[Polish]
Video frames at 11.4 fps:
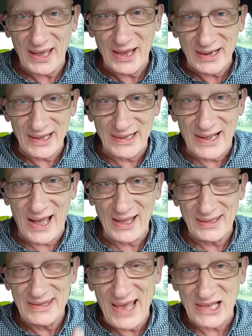Eryka
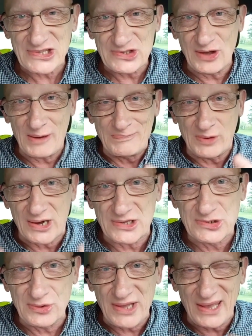jasno
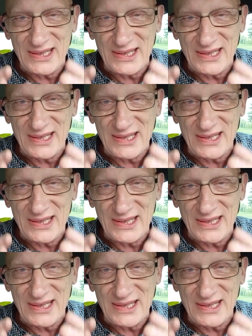pokazuje,